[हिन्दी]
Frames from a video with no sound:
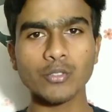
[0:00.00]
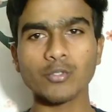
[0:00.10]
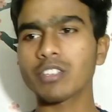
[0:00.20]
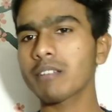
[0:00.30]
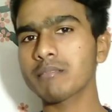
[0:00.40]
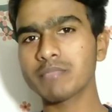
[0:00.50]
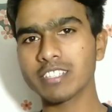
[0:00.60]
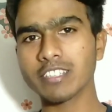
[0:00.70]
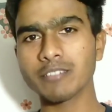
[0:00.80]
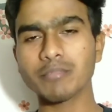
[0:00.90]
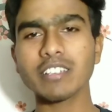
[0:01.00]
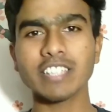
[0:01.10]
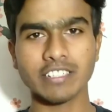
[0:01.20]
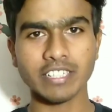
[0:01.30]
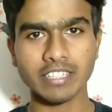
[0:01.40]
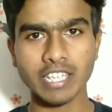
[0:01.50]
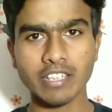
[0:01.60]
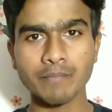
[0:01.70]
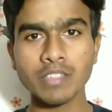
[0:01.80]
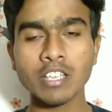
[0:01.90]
जो कि आप अपनी स्क्रीन पर देख सकते हैं